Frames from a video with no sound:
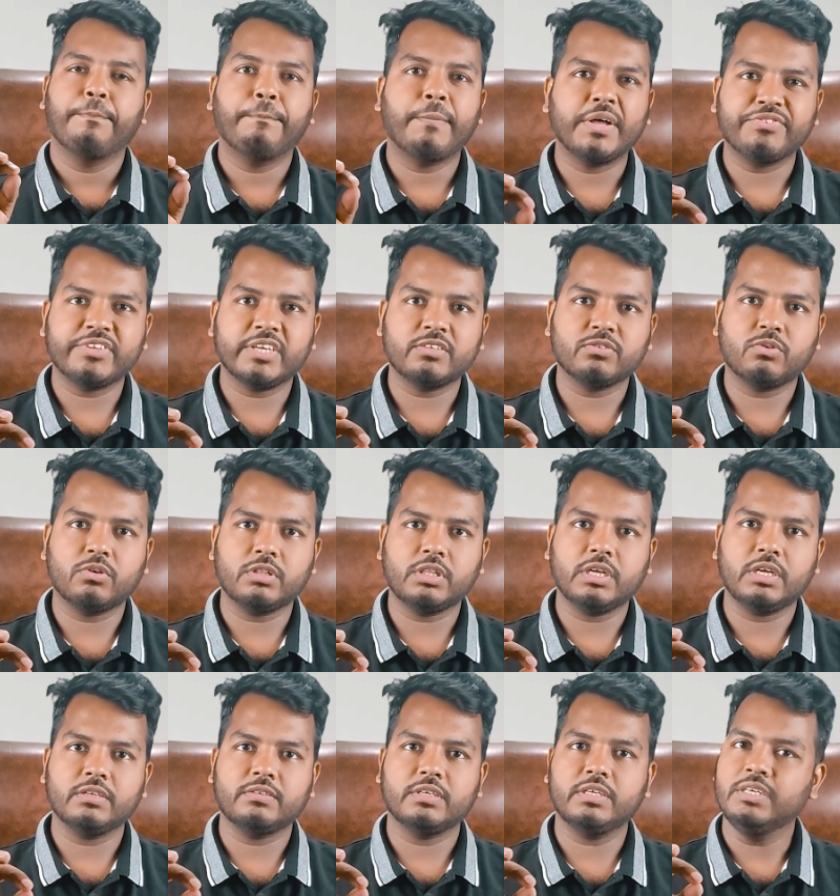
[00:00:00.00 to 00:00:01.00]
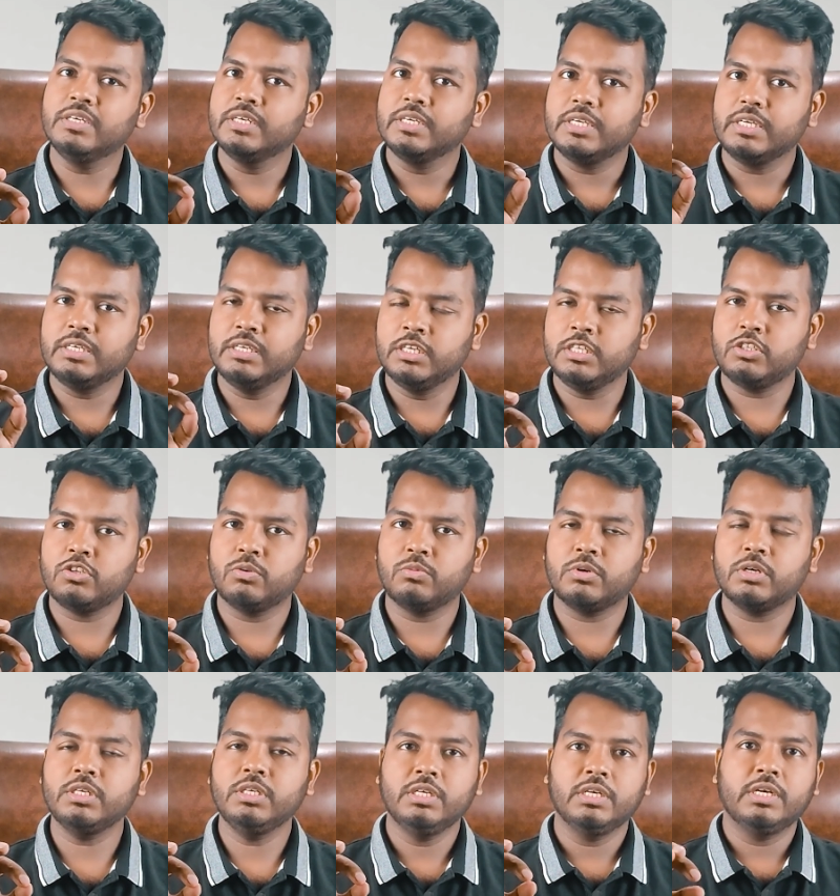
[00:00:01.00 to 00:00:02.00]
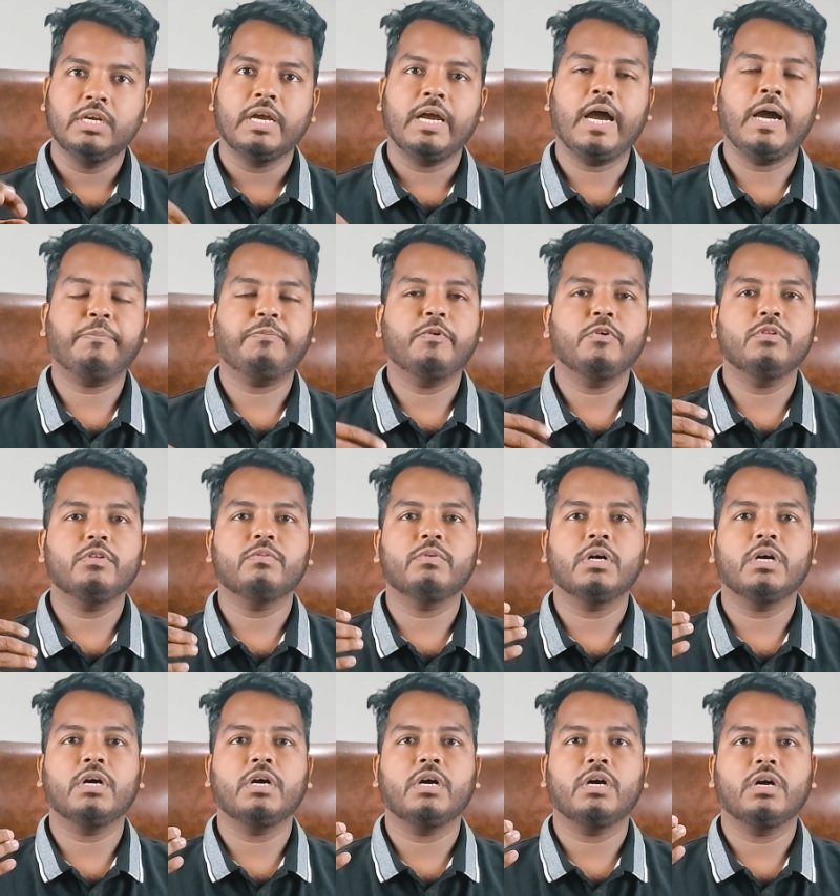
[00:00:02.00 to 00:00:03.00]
মাছ চাষ করতে গেছেন এই সময় আপনি হয়তো বা